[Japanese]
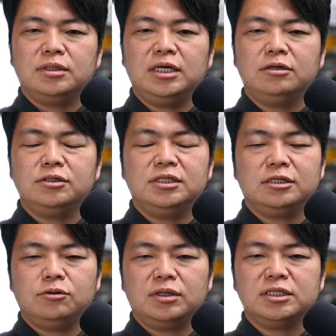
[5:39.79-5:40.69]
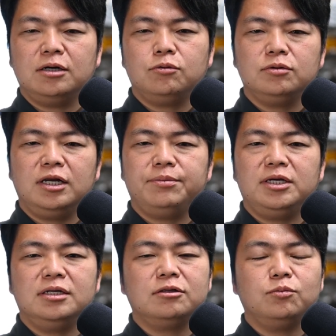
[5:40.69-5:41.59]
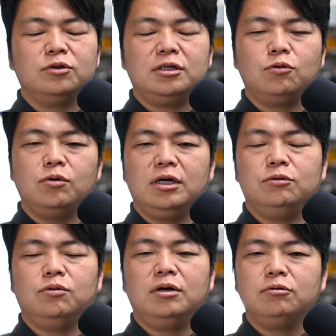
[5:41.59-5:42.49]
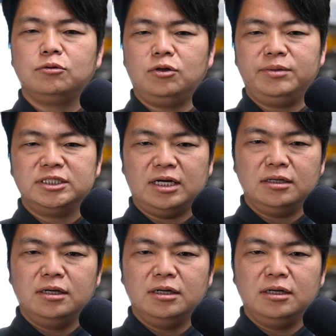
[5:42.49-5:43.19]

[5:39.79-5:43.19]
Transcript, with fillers: 役に立つというか参考になればいいなと思って今回の動画を撮りました。